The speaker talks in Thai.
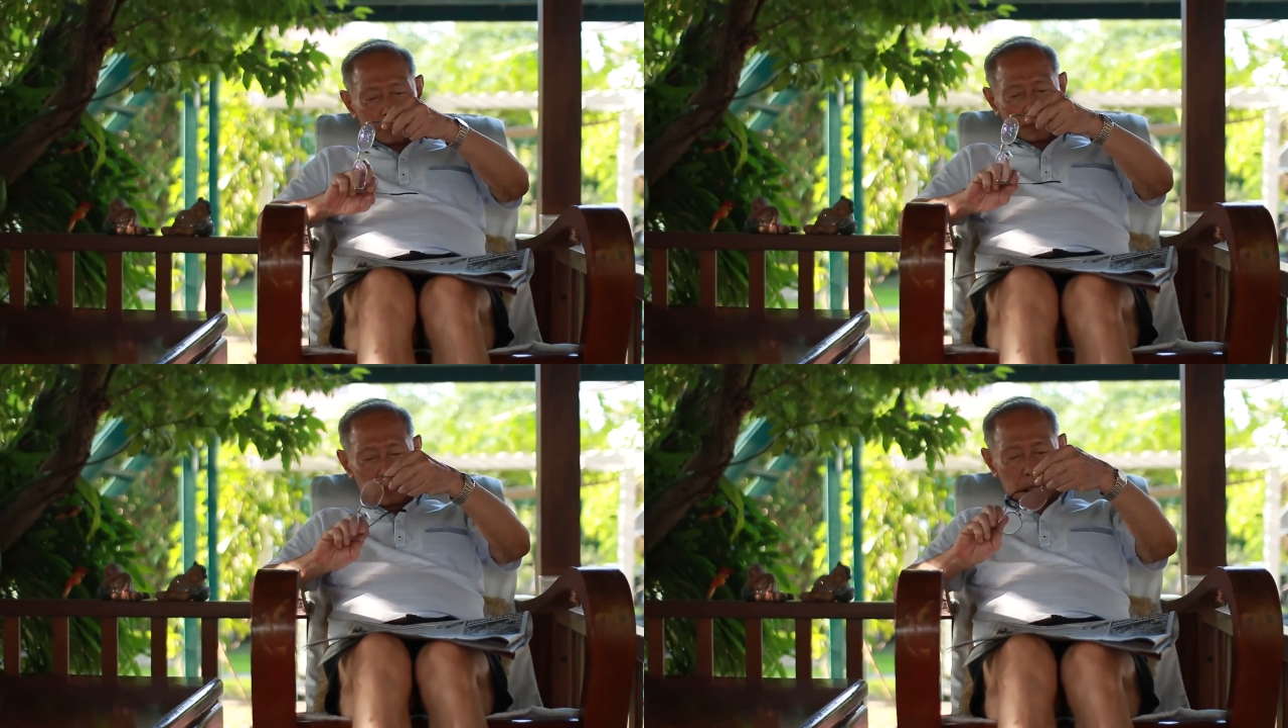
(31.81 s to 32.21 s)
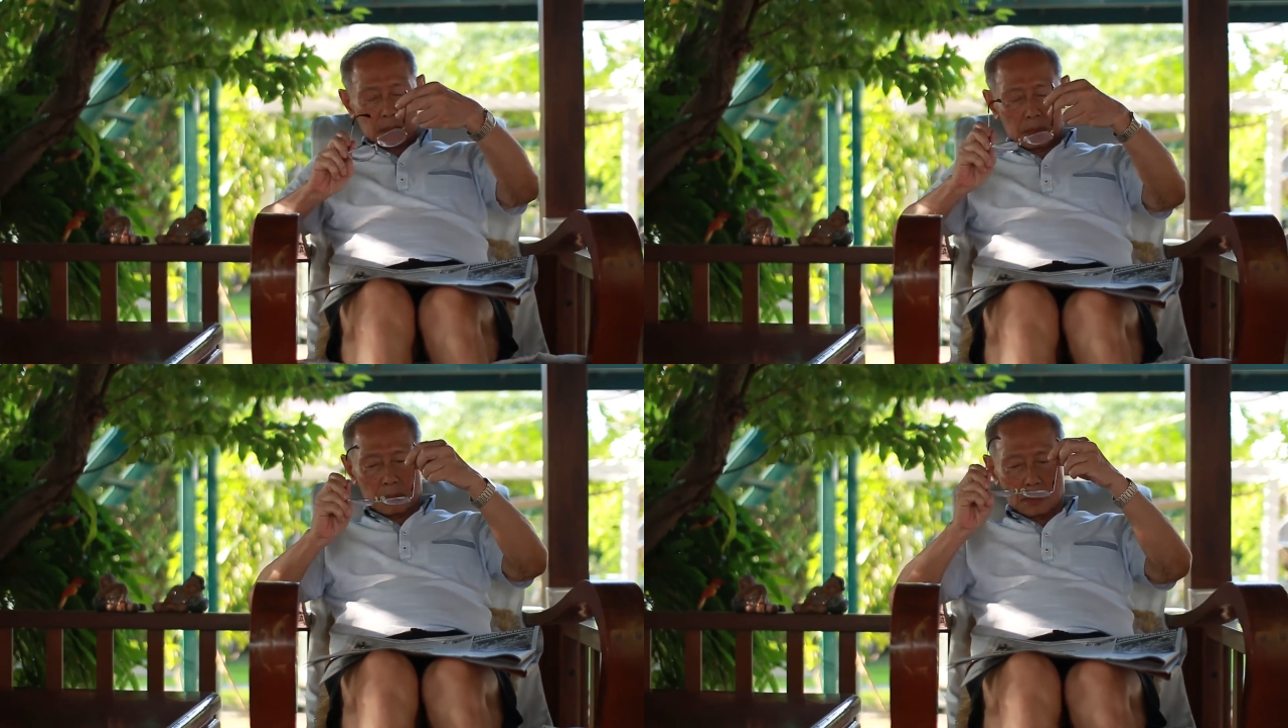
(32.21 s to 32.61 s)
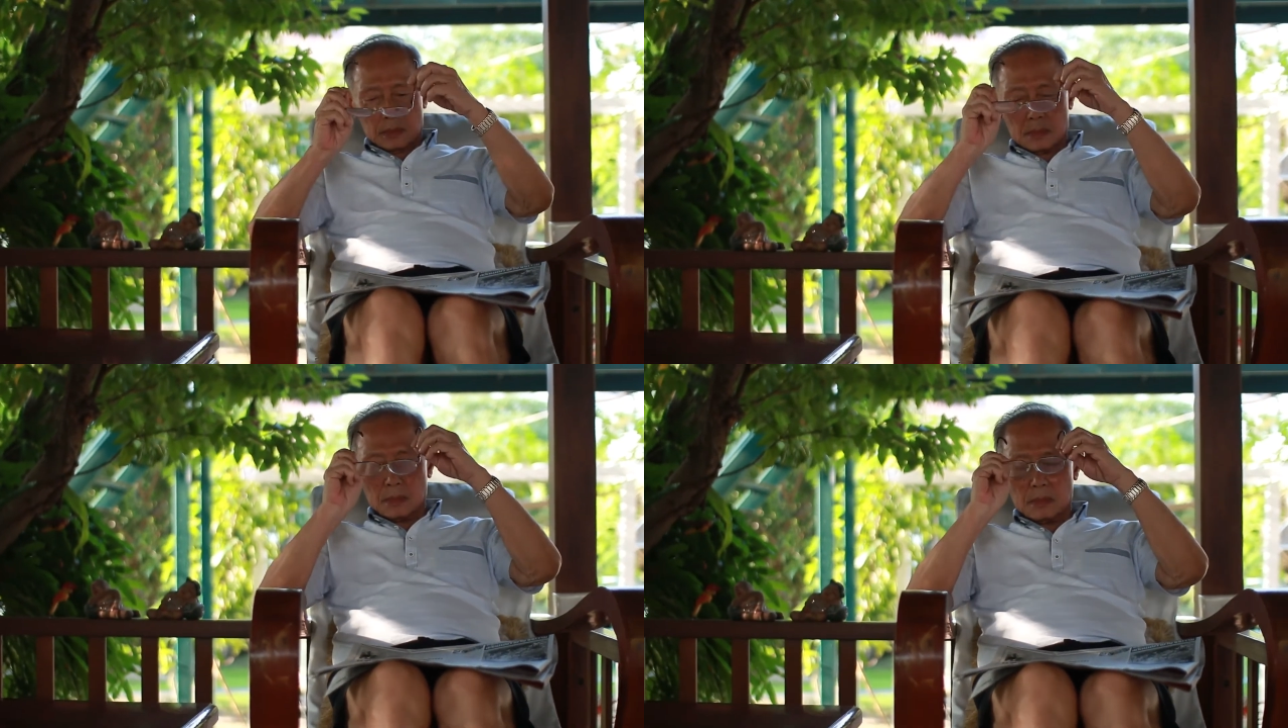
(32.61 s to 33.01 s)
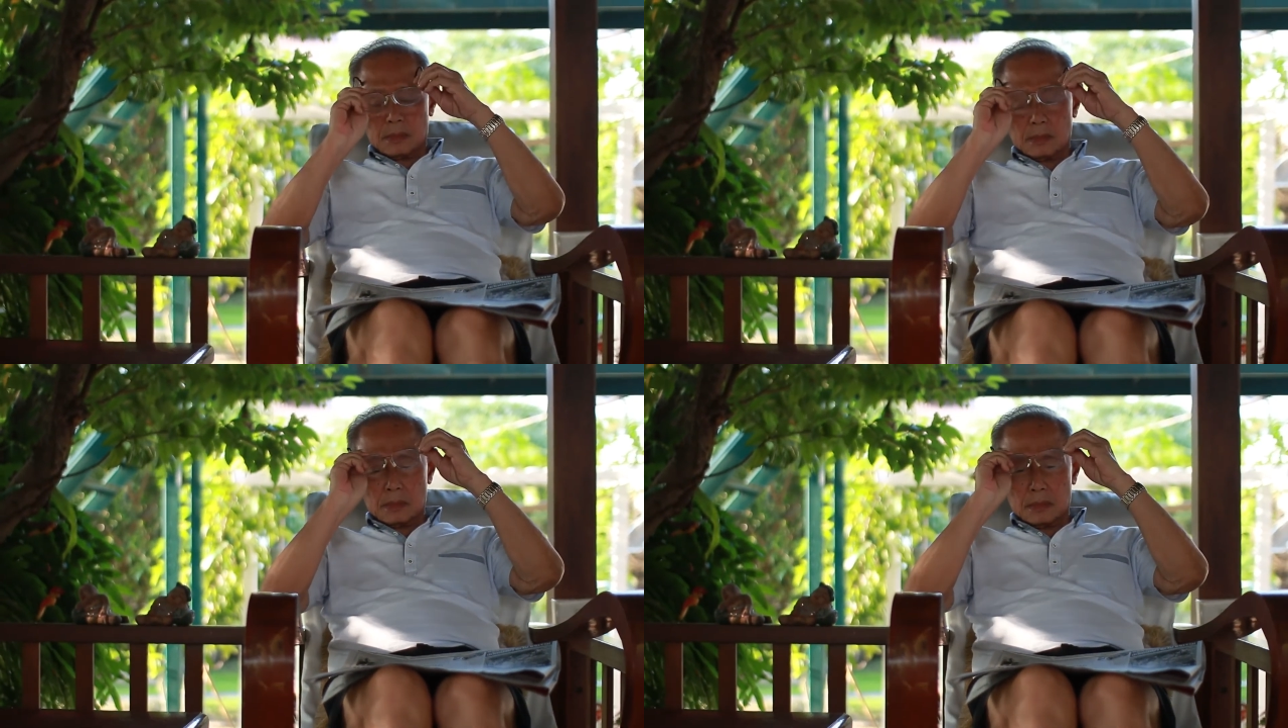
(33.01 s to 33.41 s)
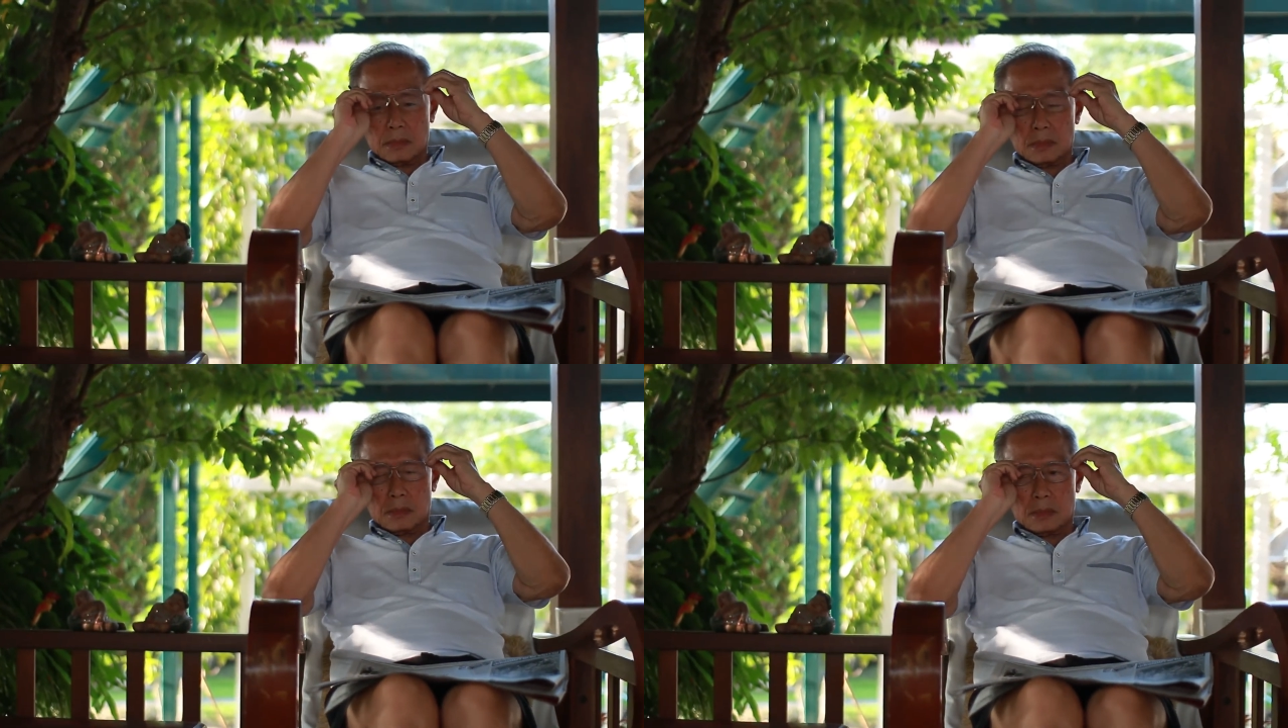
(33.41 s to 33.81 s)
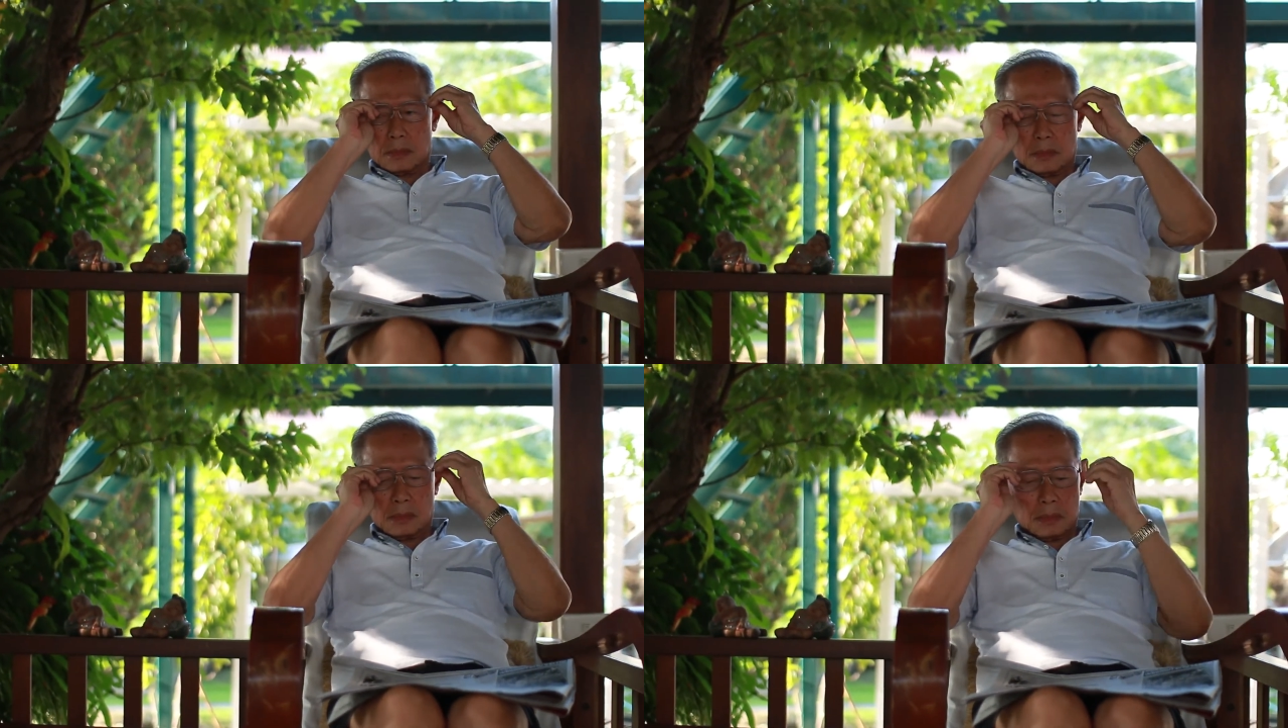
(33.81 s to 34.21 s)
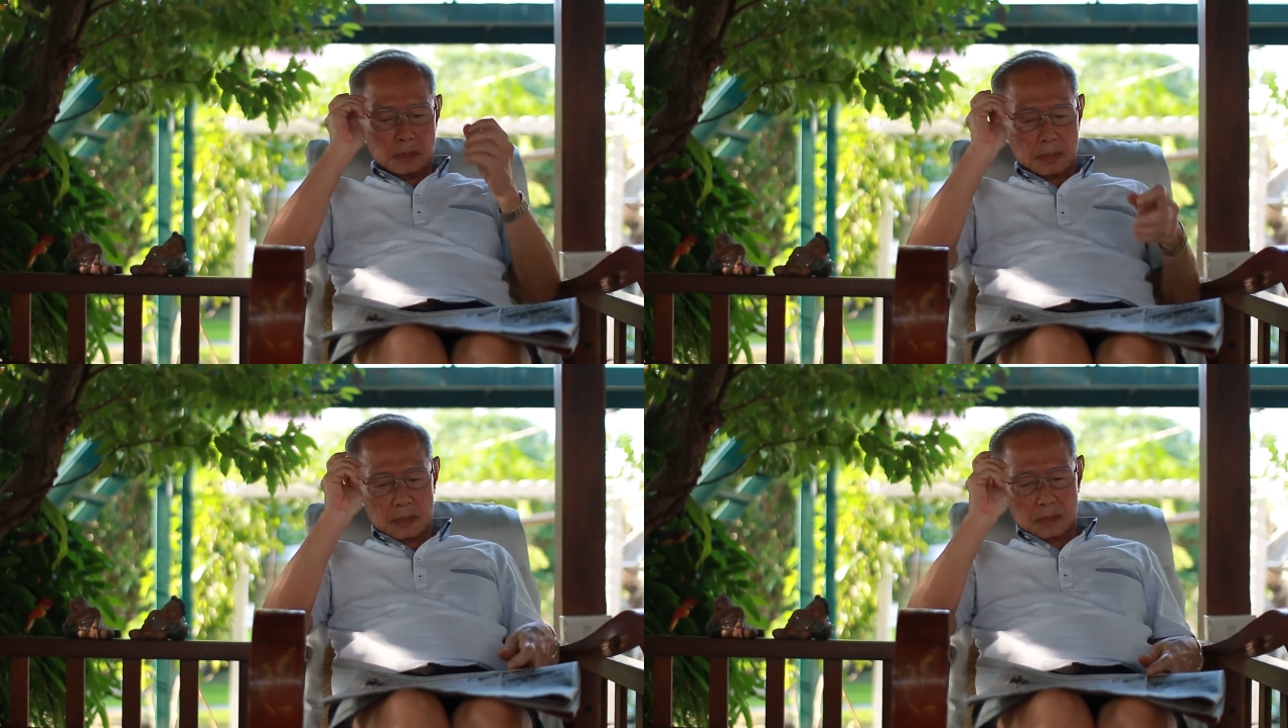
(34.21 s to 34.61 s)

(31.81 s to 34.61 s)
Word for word: 180-190อะไรประมาณนี้